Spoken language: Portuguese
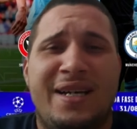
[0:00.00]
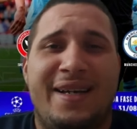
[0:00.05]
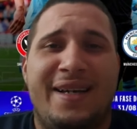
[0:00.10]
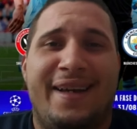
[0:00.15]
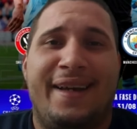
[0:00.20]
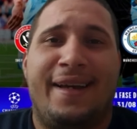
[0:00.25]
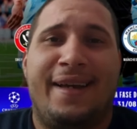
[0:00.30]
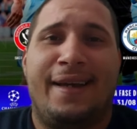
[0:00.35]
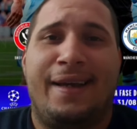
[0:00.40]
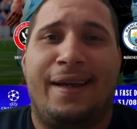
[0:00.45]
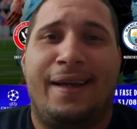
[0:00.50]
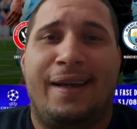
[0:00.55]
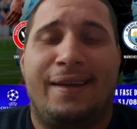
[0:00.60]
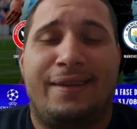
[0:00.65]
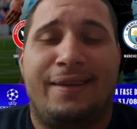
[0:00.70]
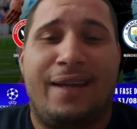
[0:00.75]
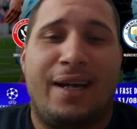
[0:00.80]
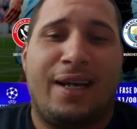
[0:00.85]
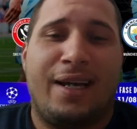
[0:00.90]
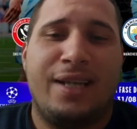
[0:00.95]
é,
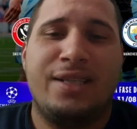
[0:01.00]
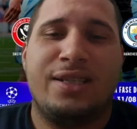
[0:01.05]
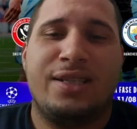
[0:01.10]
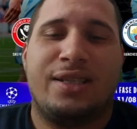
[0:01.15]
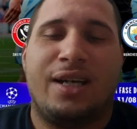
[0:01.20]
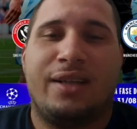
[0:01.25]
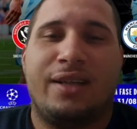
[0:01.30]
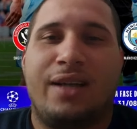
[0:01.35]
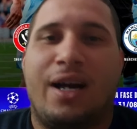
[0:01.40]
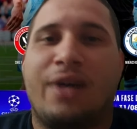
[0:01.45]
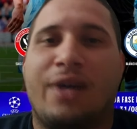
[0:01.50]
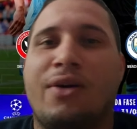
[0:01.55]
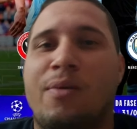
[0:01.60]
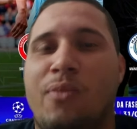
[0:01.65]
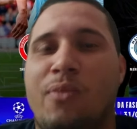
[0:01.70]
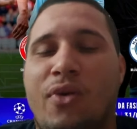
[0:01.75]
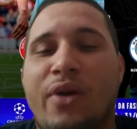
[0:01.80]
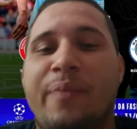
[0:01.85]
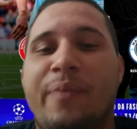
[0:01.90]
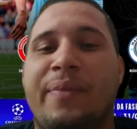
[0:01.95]
tem aquele ditado, né? Água
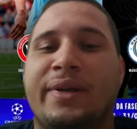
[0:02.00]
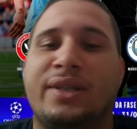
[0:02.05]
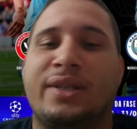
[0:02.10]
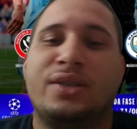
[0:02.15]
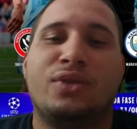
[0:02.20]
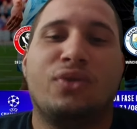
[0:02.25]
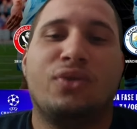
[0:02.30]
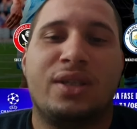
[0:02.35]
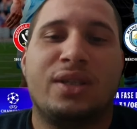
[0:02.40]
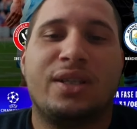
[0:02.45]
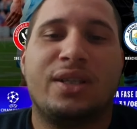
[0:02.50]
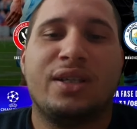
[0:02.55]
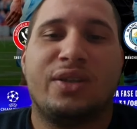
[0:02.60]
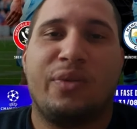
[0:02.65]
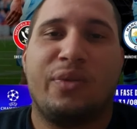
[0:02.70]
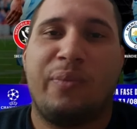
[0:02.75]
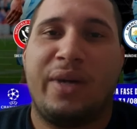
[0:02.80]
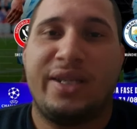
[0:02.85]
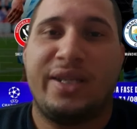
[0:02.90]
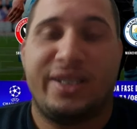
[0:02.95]
mole, pedra dura,
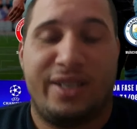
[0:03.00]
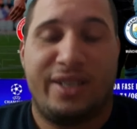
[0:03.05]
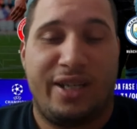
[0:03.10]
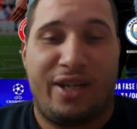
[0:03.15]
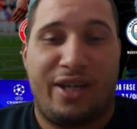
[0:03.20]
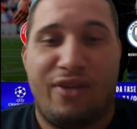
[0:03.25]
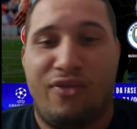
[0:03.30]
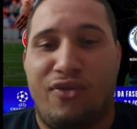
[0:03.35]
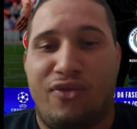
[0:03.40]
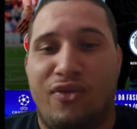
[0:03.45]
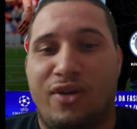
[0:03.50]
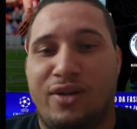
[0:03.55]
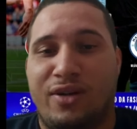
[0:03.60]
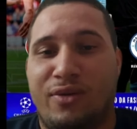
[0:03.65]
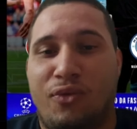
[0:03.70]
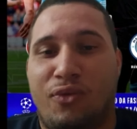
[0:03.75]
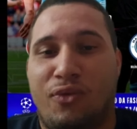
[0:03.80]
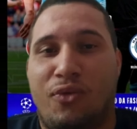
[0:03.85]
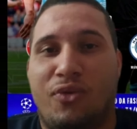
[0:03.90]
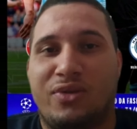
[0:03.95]
tanto bate até que fura.
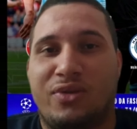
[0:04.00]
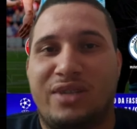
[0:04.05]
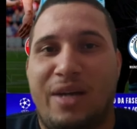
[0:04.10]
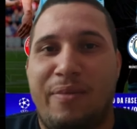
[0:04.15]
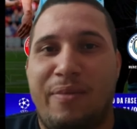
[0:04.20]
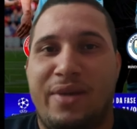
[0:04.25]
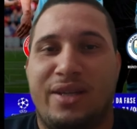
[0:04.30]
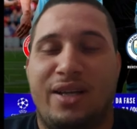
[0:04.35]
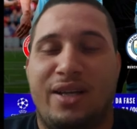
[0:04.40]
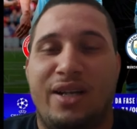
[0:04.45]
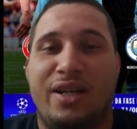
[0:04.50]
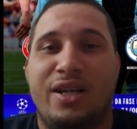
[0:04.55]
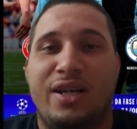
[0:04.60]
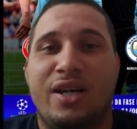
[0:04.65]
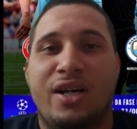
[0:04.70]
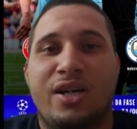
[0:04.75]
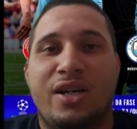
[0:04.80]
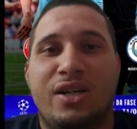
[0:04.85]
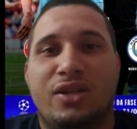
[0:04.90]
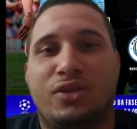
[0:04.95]
No cruzamento ali
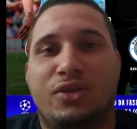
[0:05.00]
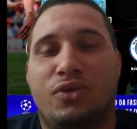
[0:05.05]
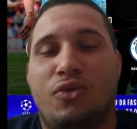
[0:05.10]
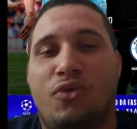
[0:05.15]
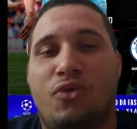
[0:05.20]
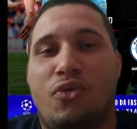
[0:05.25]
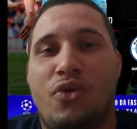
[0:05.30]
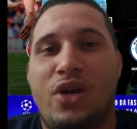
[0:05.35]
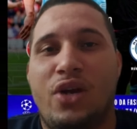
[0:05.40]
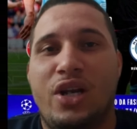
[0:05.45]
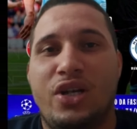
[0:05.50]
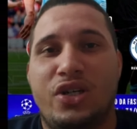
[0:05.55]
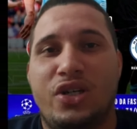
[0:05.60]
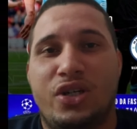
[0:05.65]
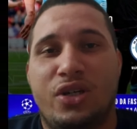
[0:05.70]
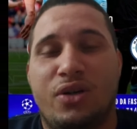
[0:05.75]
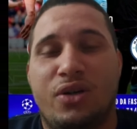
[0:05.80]
do Grealish,